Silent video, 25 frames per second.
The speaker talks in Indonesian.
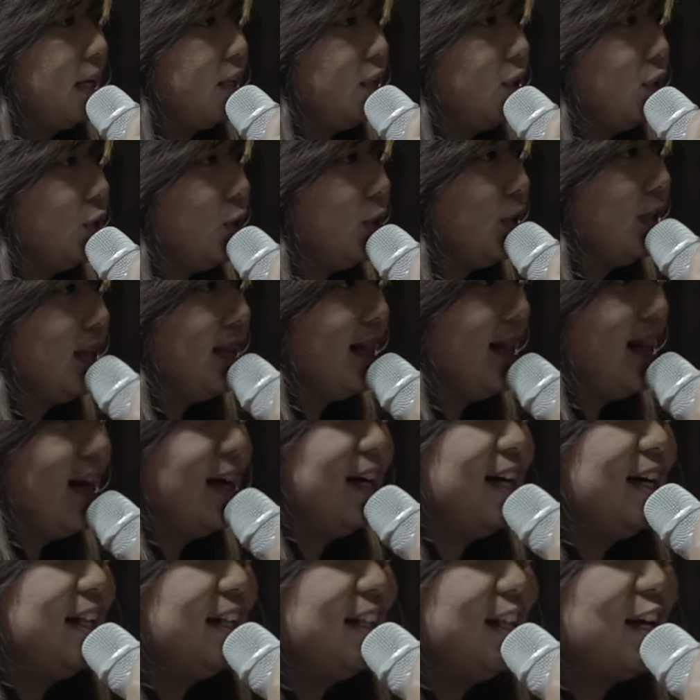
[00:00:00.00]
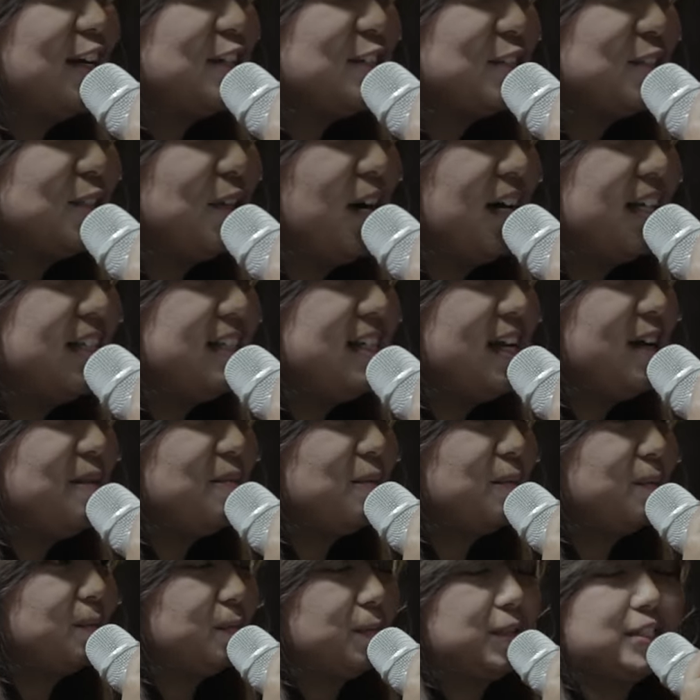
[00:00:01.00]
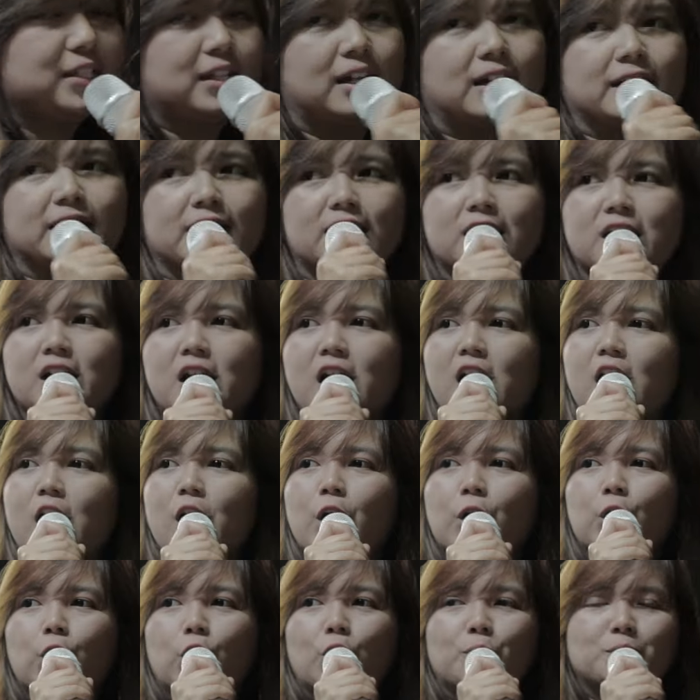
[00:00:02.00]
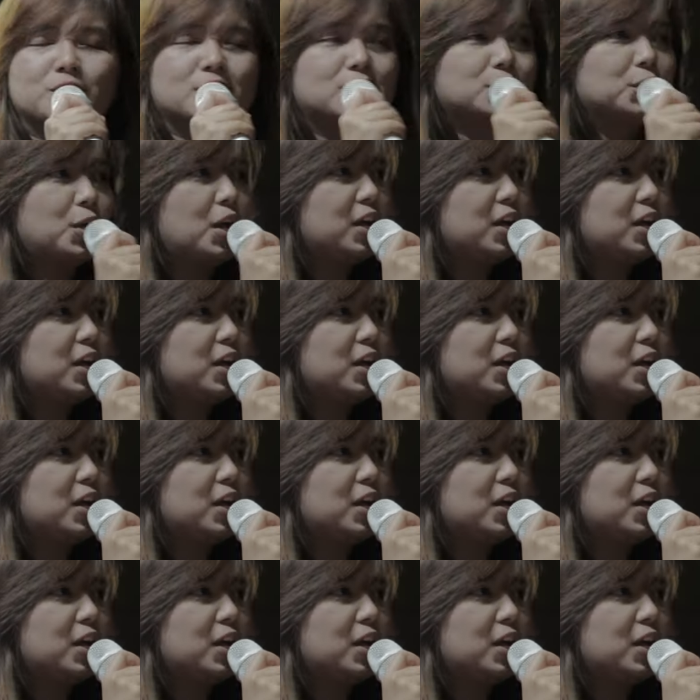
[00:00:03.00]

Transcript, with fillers: ya uh, langsung aja misalnya kalau misalnya